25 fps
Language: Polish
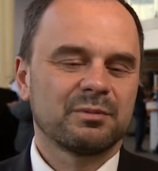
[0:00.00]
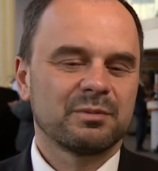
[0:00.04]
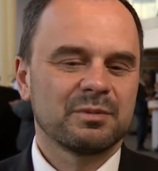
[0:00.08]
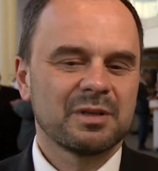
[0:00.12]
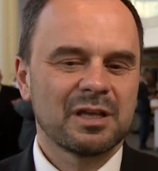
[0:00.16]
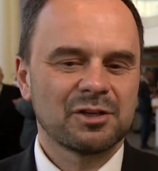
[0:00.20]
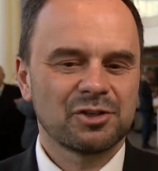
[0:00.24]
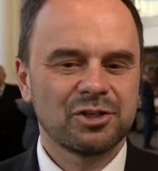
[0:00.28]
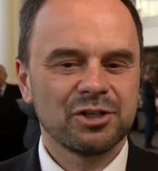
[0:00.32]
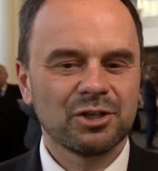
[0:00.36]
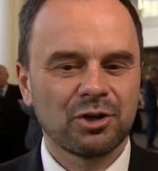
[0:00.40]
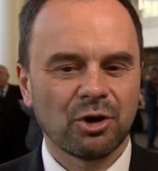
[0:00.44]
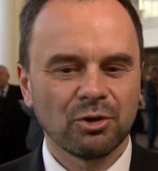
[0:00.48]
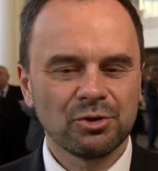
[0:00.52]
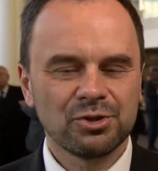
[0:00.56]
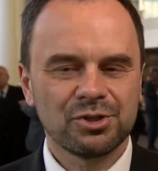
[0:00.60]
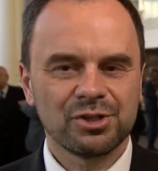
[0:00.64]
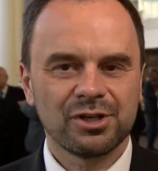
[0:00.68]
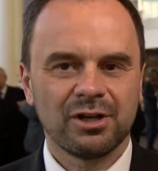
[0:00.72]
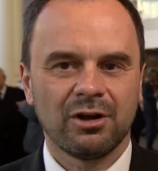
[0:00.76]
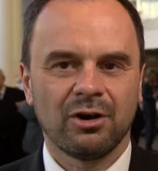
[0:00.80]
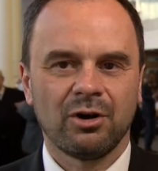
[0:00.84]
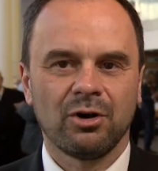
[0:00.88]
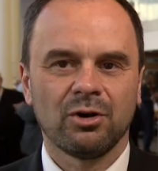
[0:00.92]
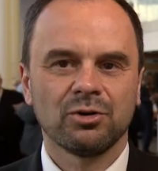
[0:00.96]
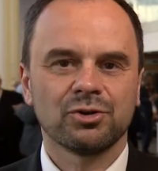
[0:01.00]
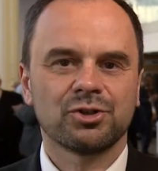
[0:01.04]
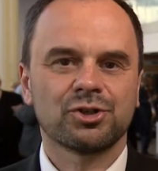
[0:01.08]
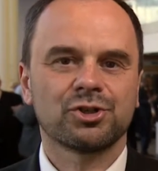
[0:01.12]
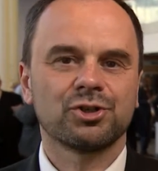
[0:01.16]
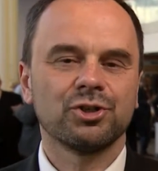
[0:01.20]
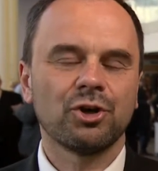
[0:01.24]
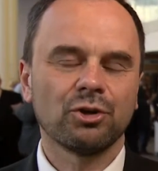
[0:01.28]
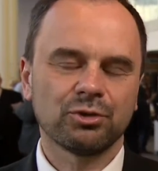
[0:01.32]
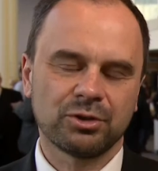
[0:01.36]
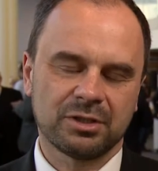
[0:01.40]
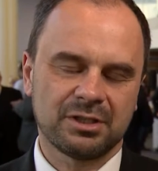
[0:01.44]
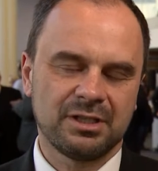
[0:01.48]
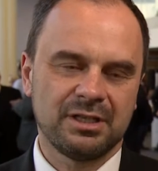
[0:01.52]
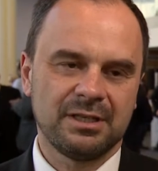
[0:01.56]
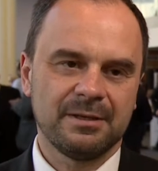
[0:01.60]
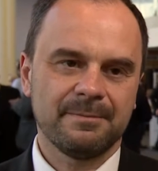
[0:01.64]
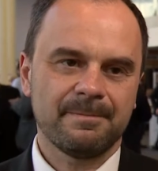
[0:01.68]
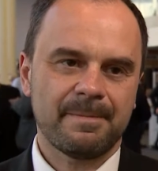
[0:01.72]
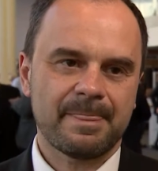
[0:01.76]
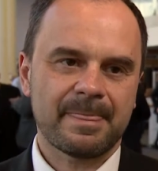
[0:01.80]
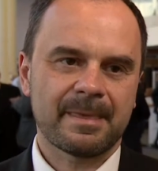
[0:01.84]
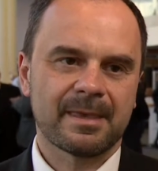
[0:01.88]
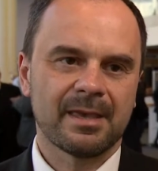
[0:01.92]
jeśli chodzi o środki,